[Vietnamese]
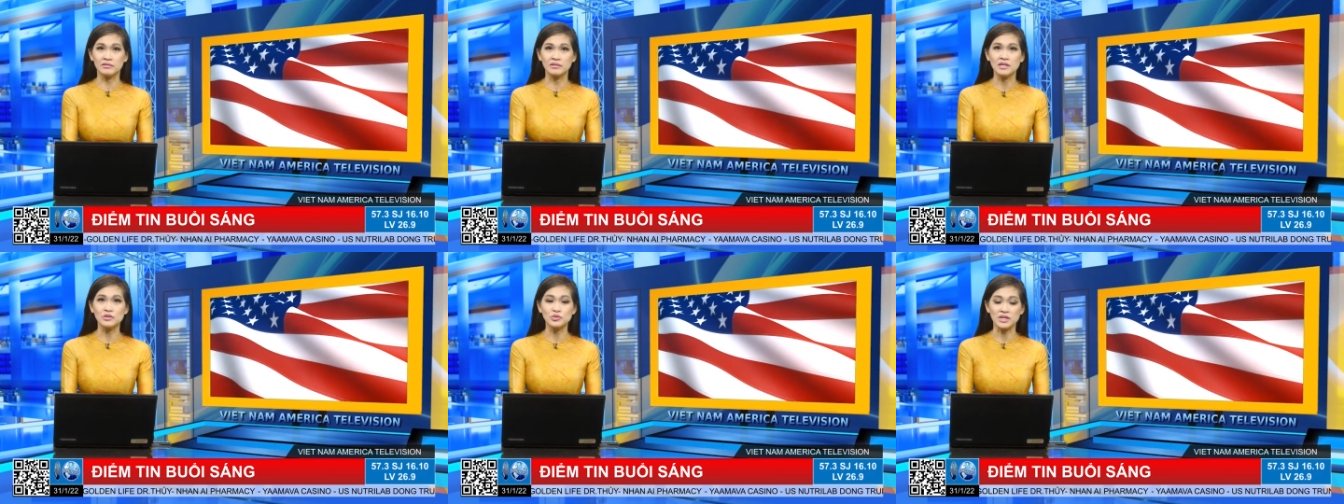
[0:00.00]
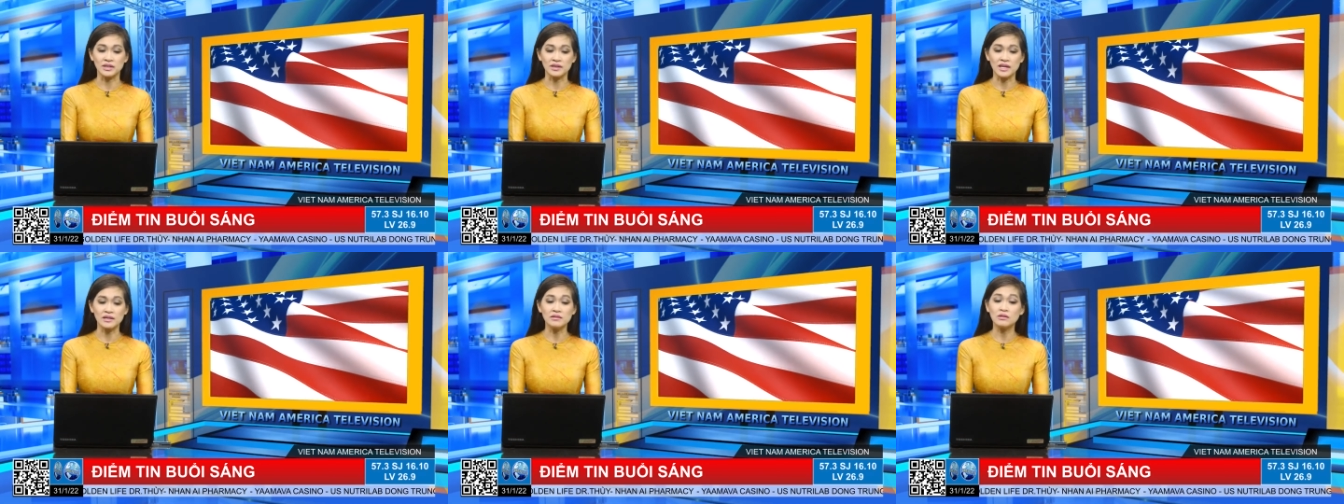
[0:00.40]
di chuyển
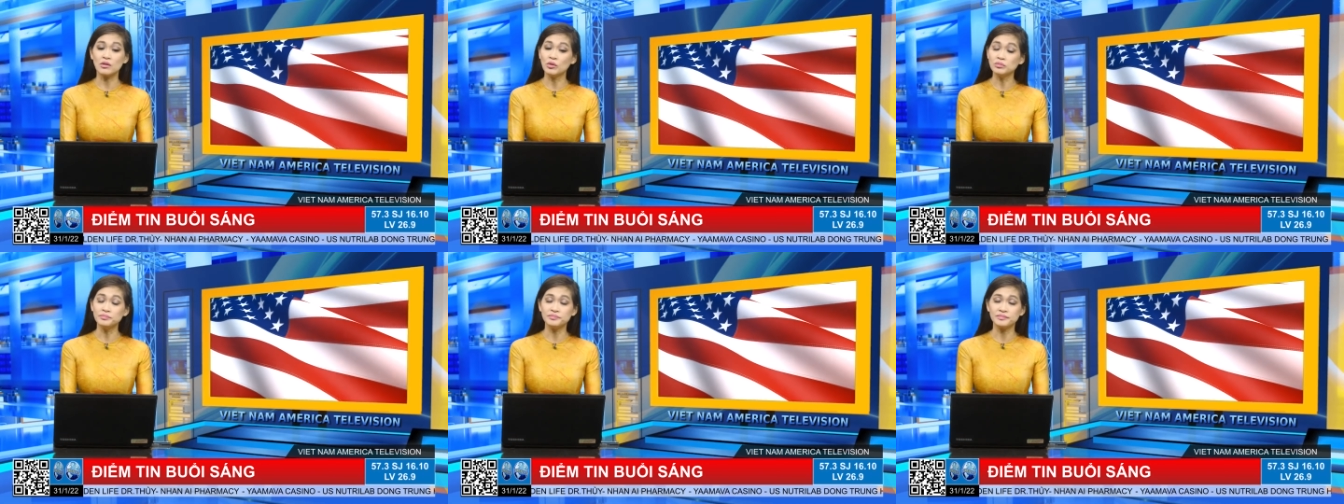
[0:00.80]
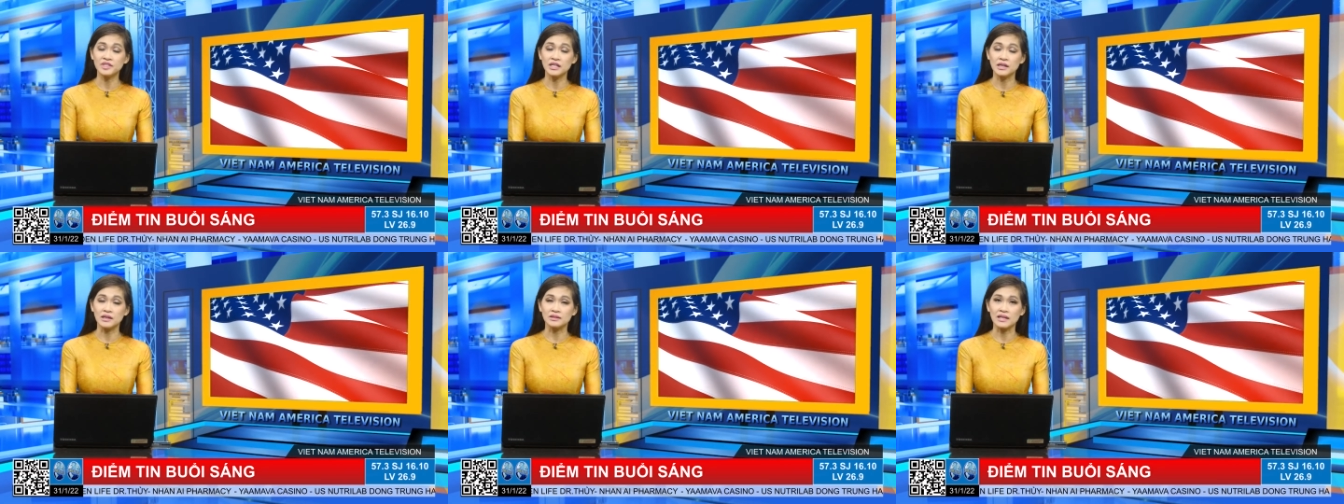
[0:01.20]
đến nước Úc
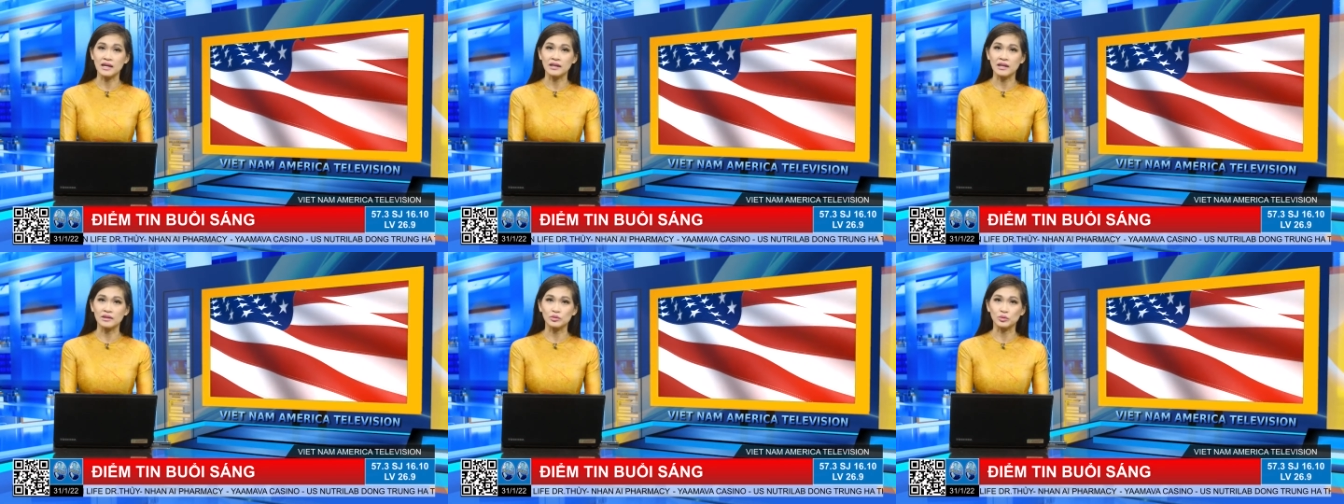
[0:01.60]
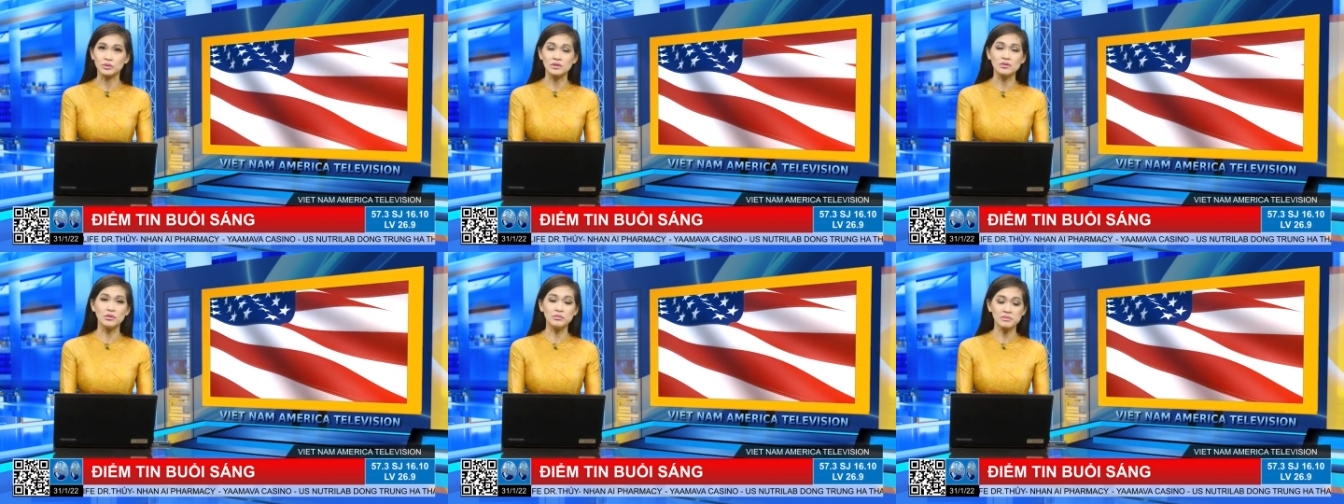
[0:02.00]
thì hiện tại là thủ
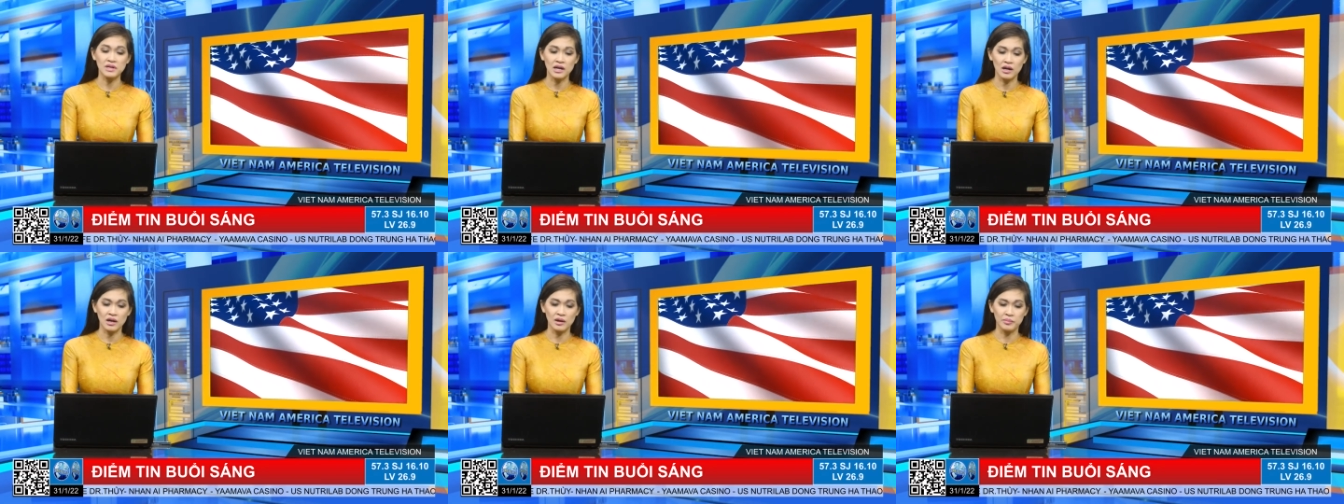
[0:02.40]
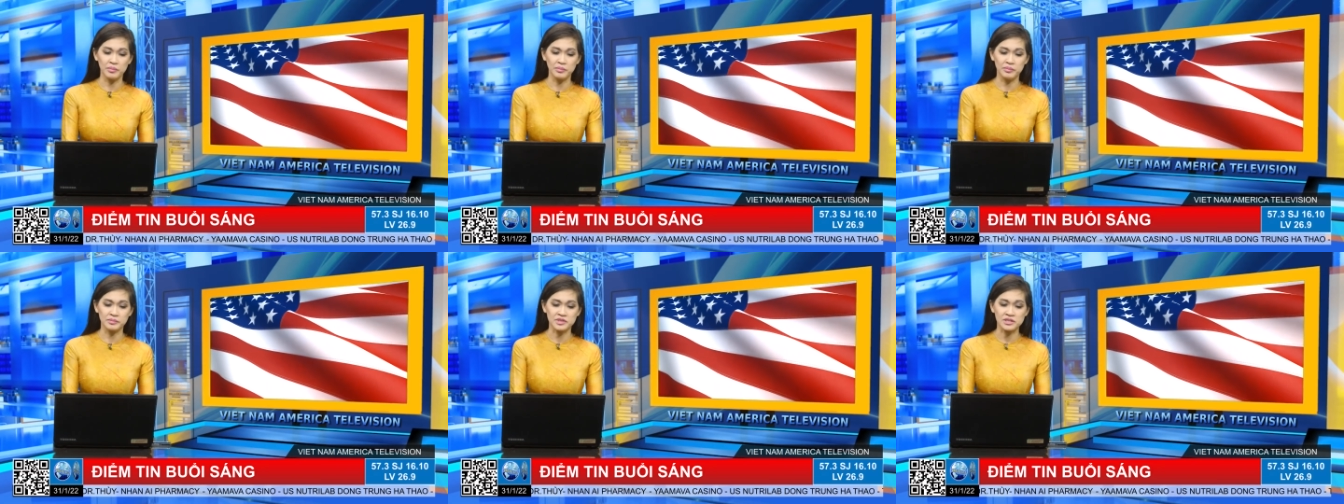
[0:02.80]
tướng Úc là
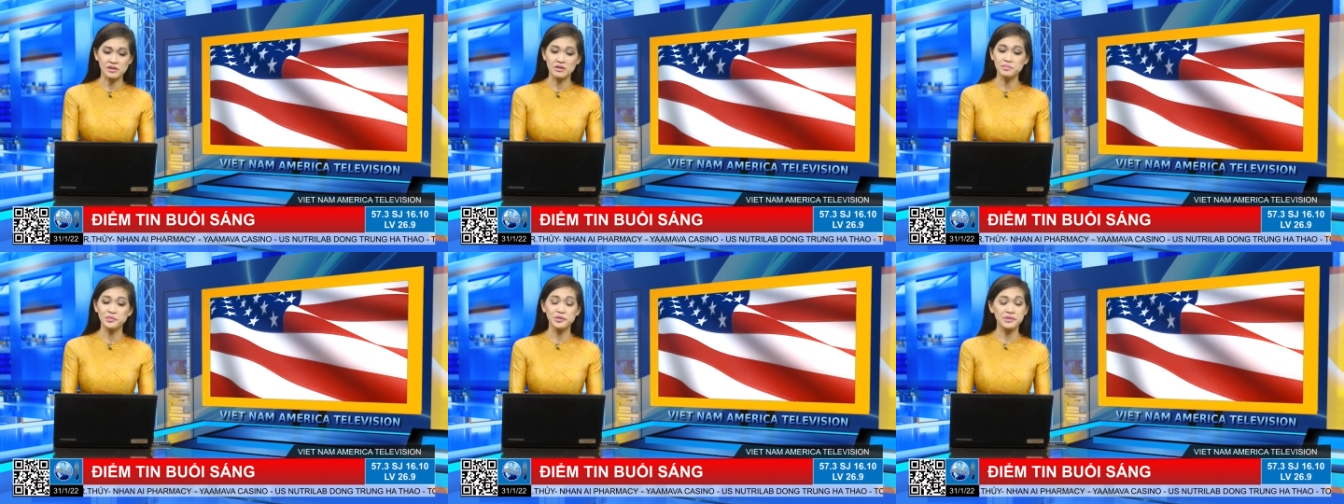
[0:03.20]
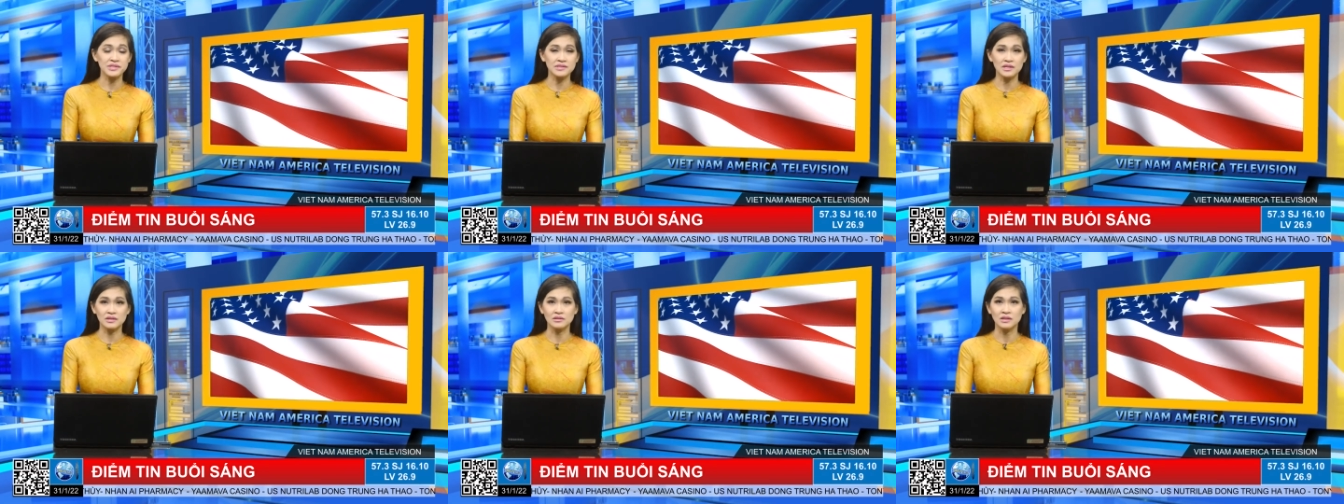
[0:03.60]
Scott
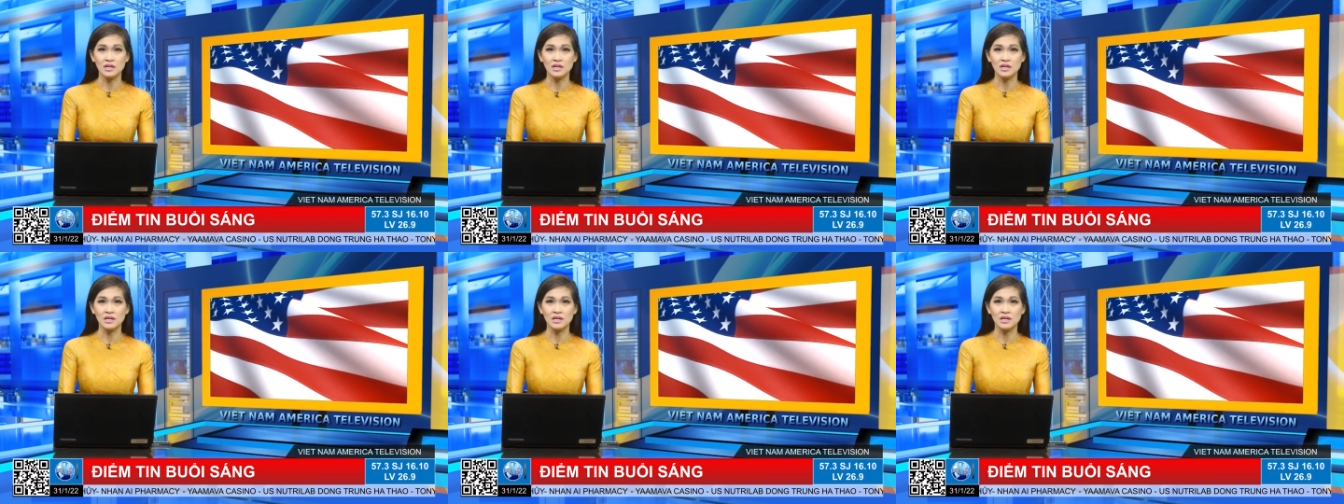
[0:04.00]
Morrison.